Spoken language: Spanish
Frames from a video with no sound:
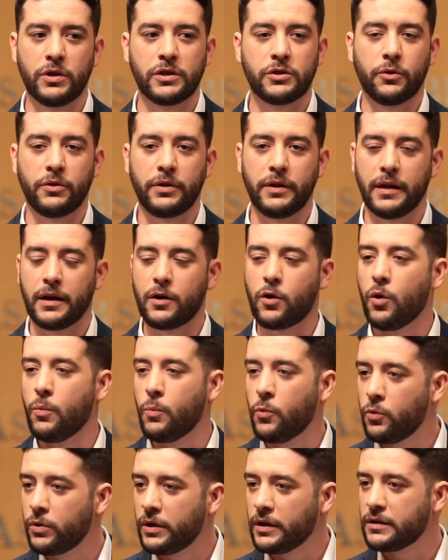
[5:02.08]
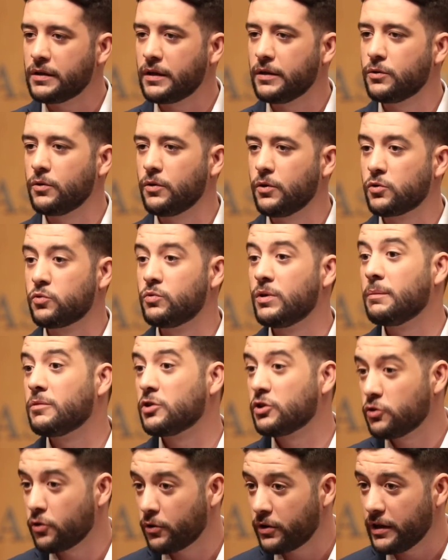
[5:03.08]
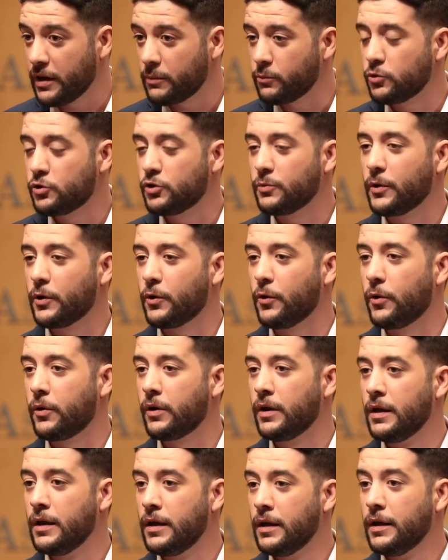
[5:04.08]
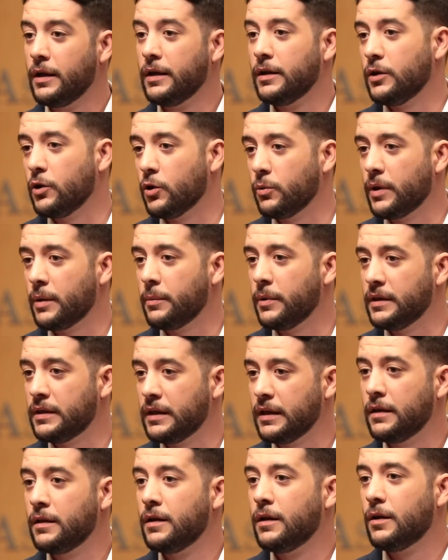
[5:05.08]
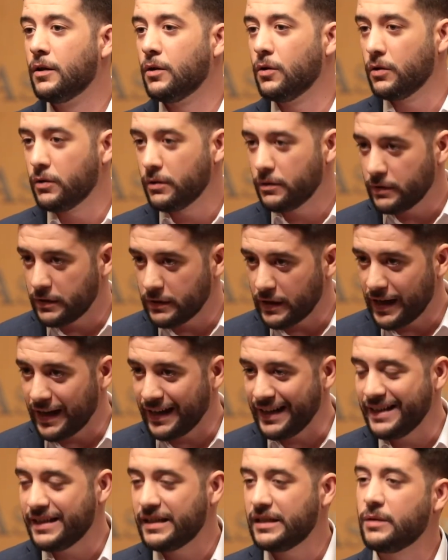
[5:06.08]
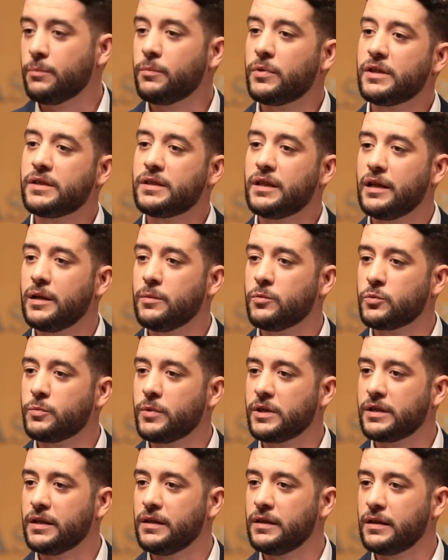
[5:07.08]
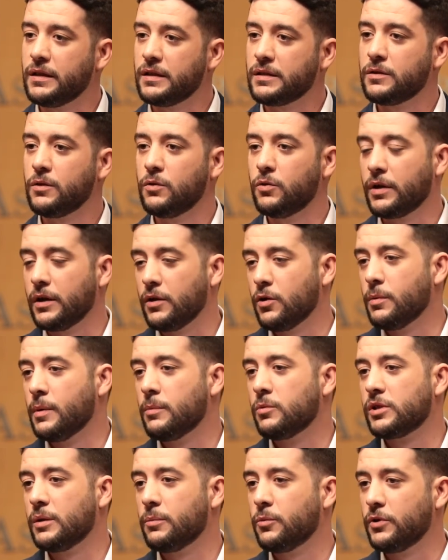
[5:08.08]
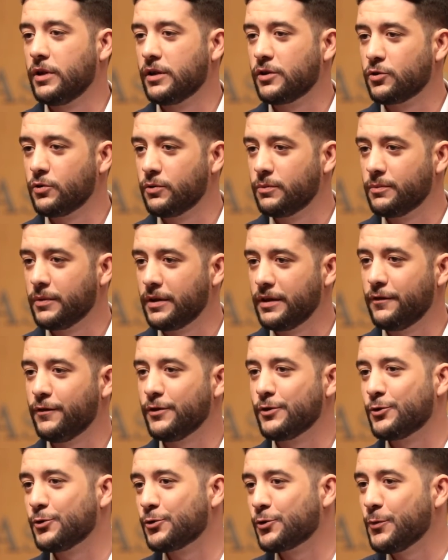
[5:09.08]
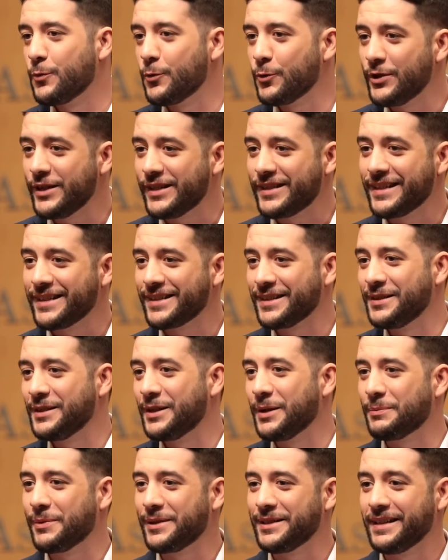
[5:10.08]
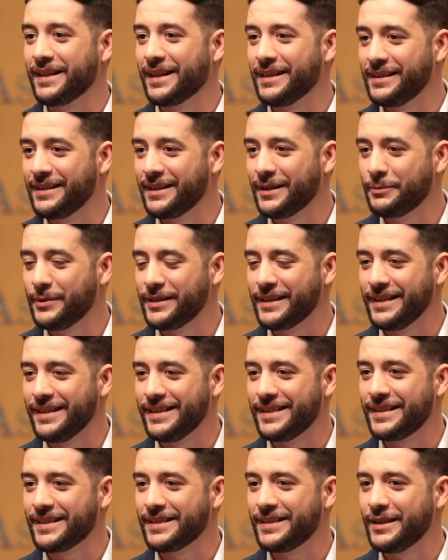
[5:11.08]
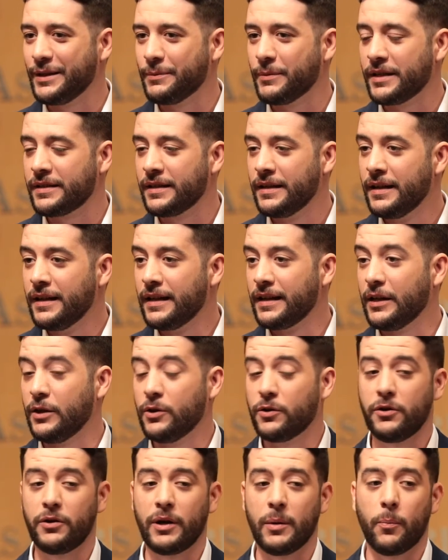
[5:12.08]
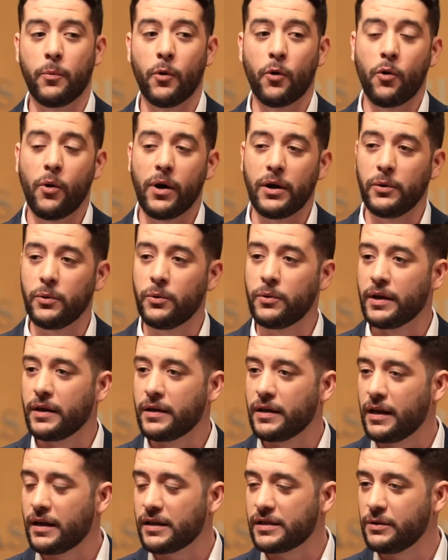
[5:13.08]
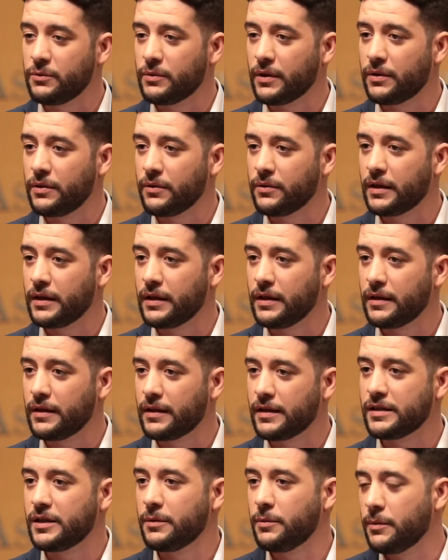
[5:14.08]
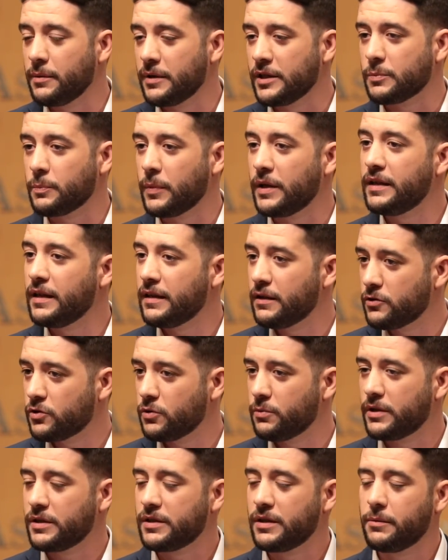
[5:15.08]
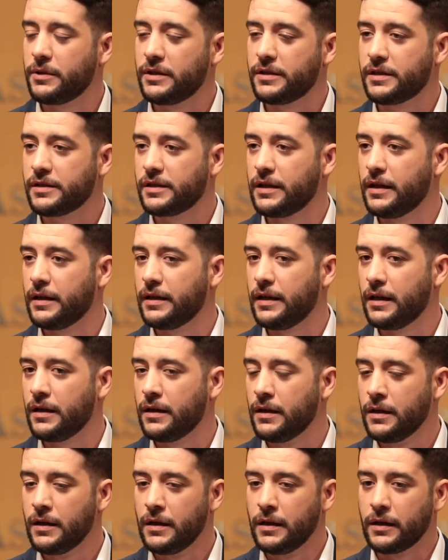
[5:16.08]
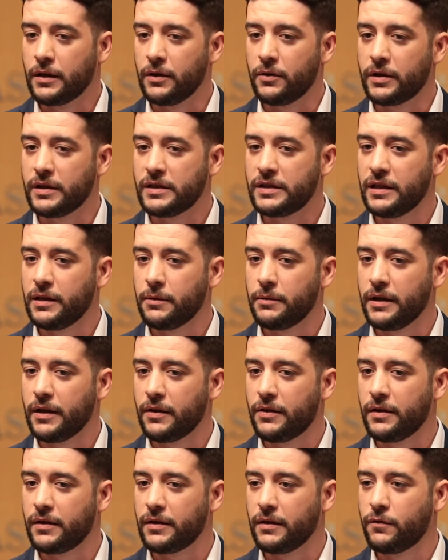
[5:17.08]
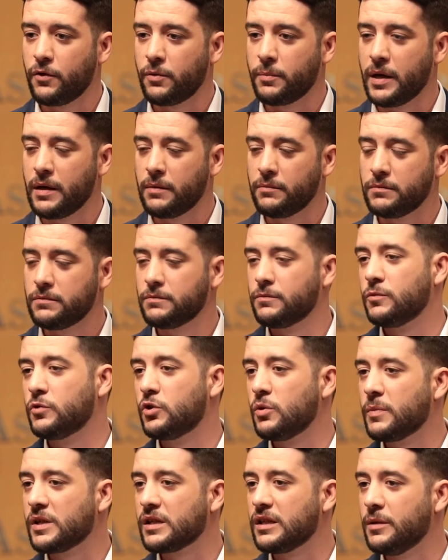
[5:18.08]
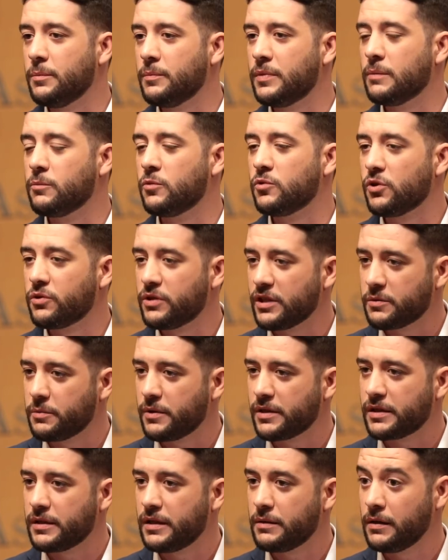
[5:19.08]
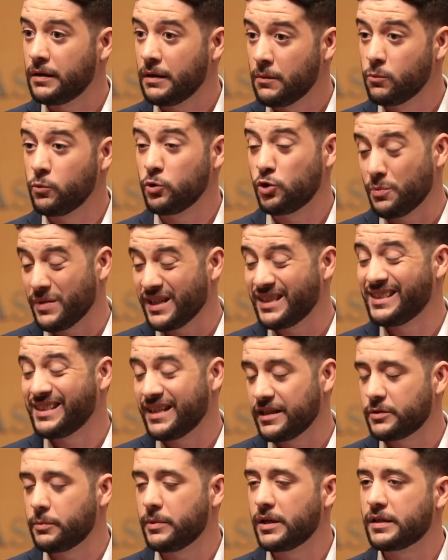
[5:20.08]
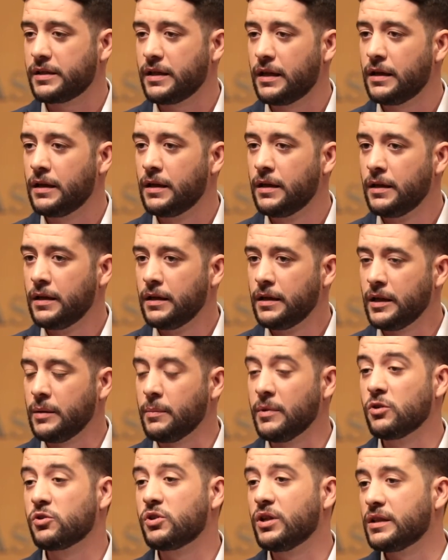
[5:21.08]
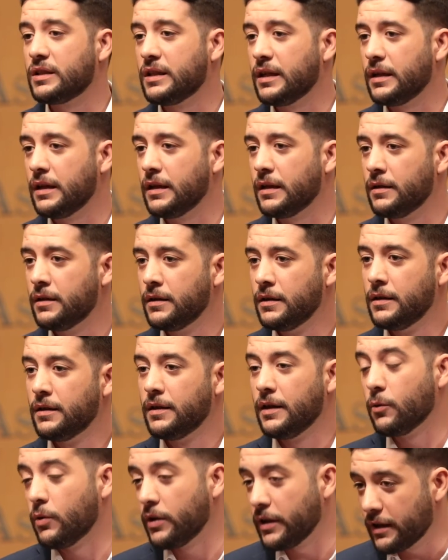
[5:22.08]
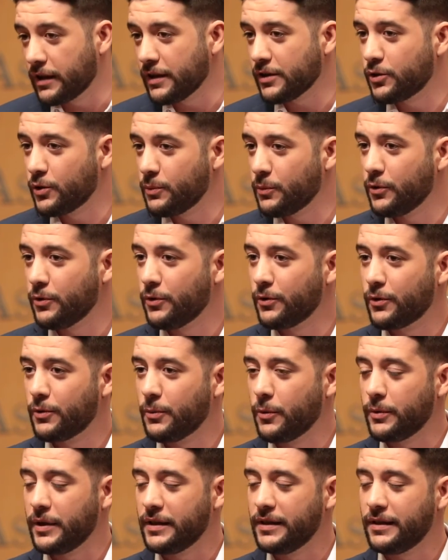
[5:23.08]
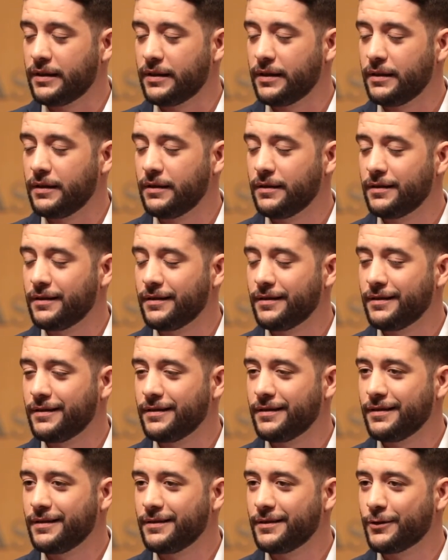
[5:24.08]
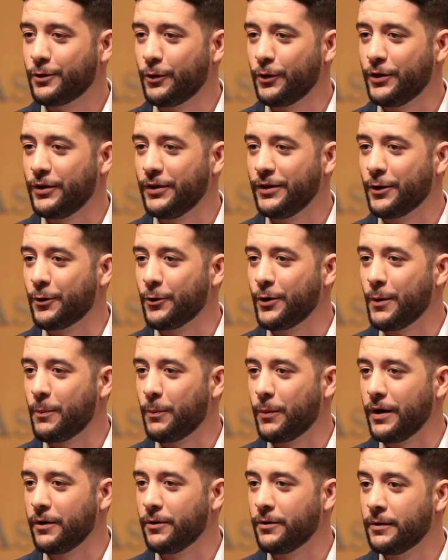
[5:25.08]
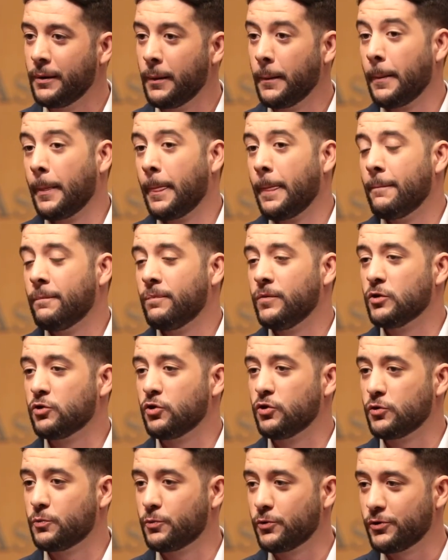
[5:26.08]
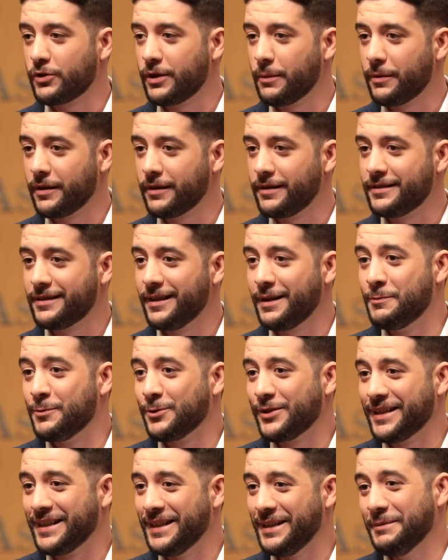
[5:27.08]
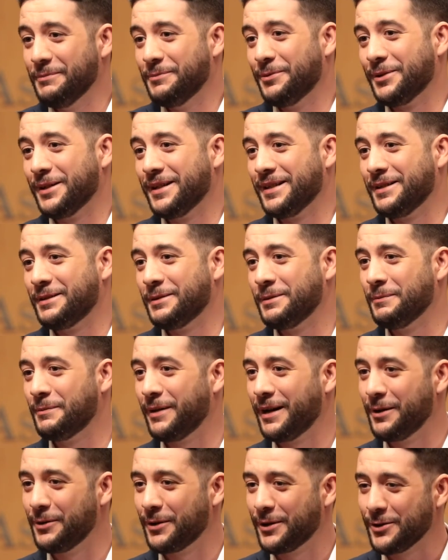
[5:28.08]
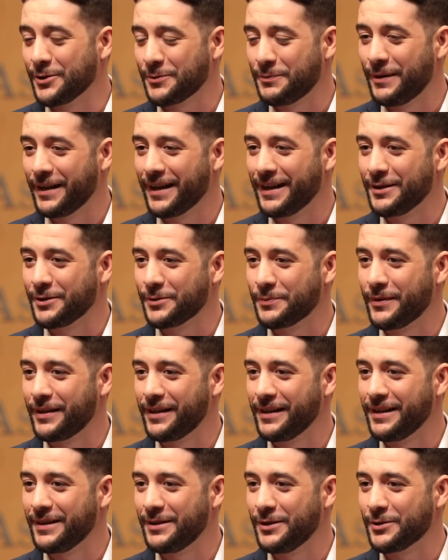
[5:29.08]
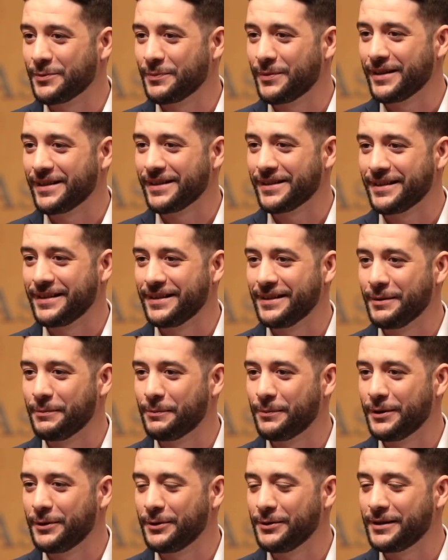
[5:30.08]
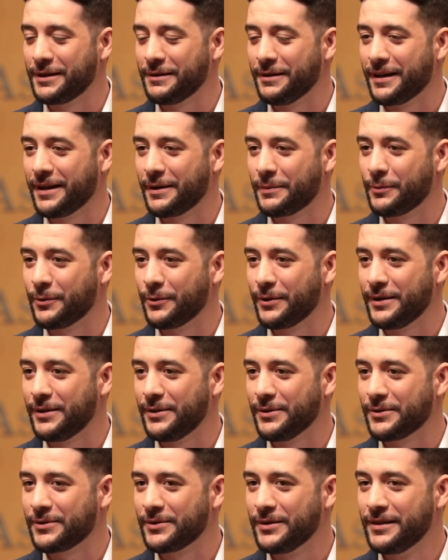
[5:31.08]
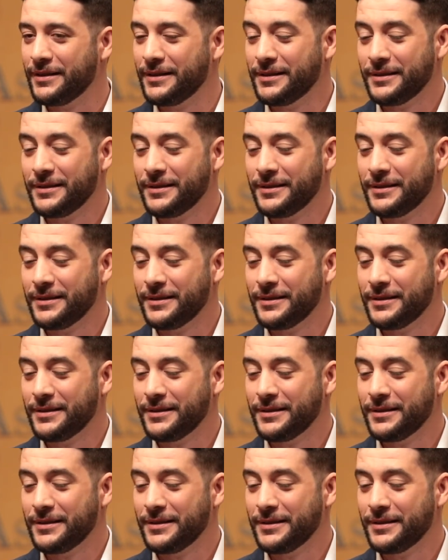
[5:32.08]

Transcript: una sociedad común entre todos, una sociedad mucho mejor y obviamente ahí siempre estaremos presentes. Lo que no vamos a apoyar son manifiestos comunistas, anticapitalistas y demás, que yo creo que poco ayudan a la situación que, se vive en España sobre esa brecha salarial. Creo que se debería hacer de forma mucho más limpia, mucho transversal, mucho más transversal y menos sectaria. En cualquier caso, como, bien dice, coincide con el Pleno. Nosotros por nuestra parte estaremos aquí, porque es para lo que nos pagan los madrileños, para estar en el Pleno y trabajar por ellos.